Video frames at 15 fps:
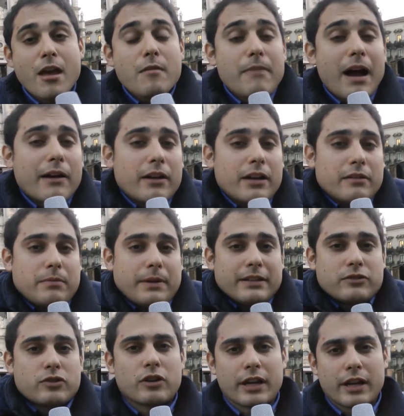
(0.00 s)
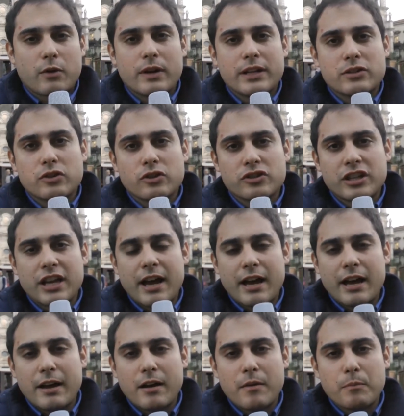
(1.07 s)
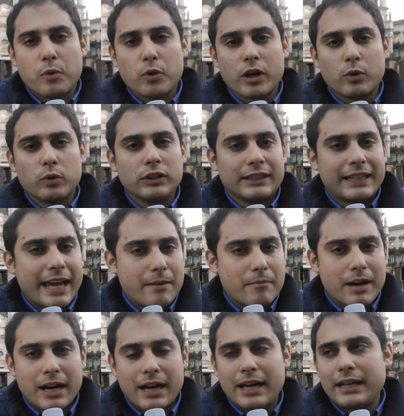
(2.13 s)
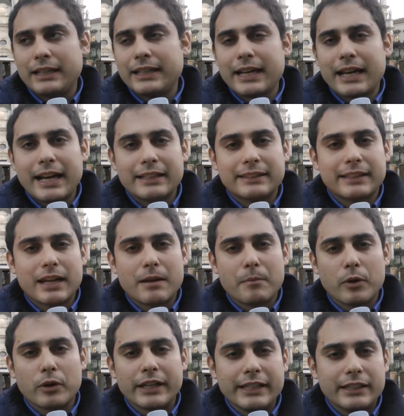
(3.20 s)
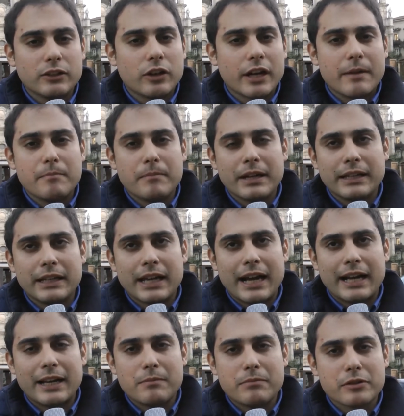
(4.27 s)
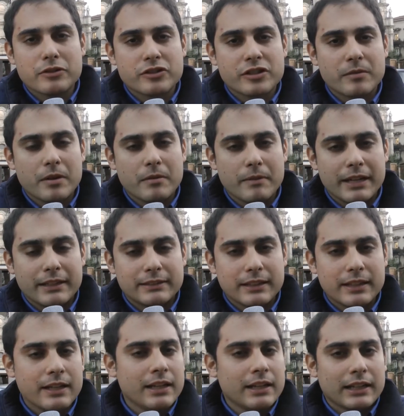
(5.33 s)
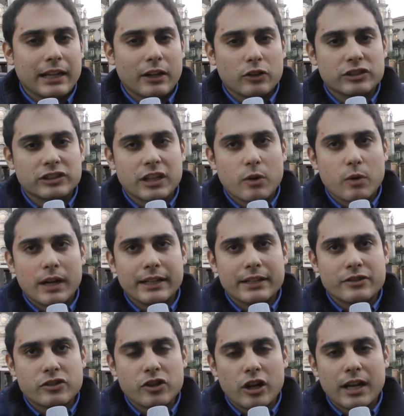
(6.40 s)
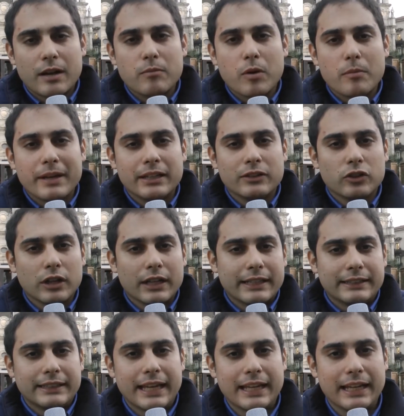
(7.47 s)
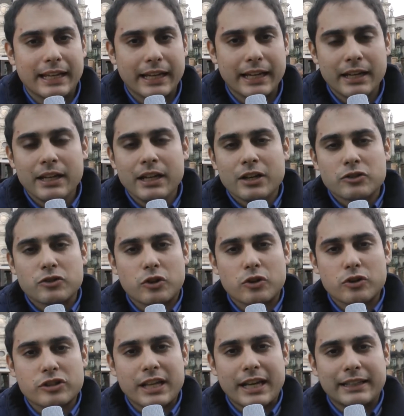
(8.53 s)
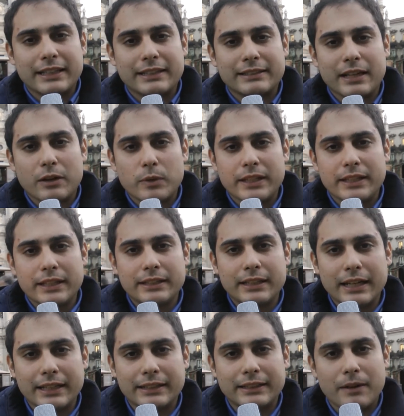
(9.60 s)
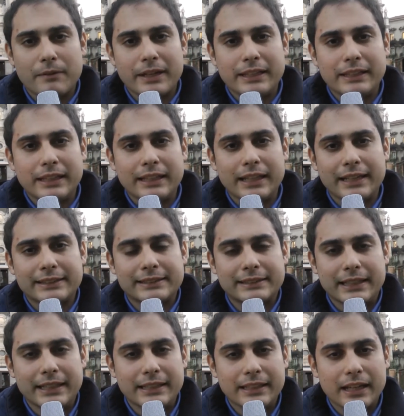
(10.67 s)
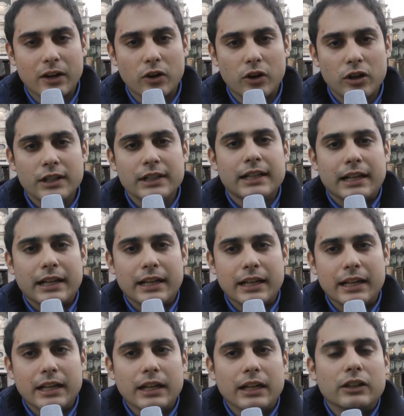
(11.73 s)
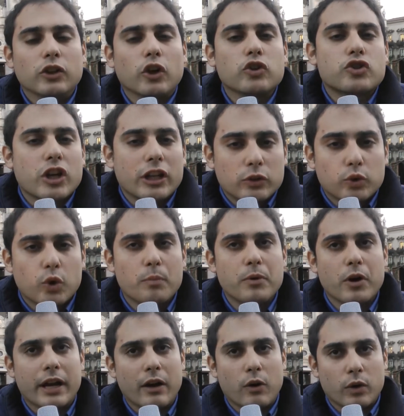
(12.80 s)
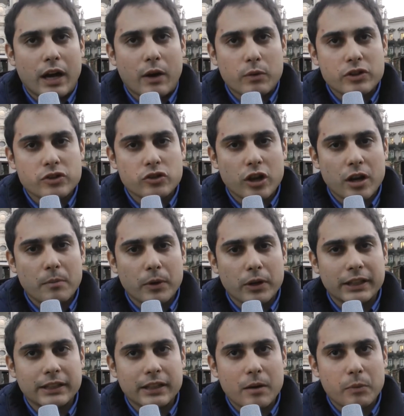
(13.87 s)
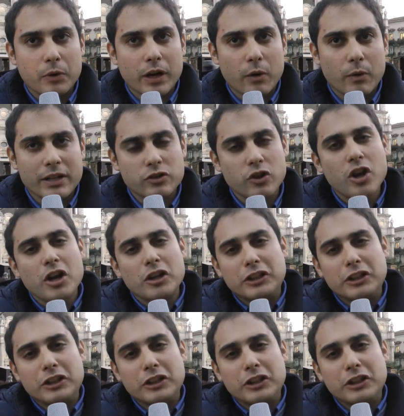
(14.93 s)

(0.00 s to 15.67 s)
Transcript: Ma io eh, penso che questo sia pure un tema di carattere politico che impegnerà nei prossimi mesi la nostra coalizione, al momento le deleghe sono state seguite direttamente dal sindaco, eh, non c'è dubbio che è una questione questione politica pure questo.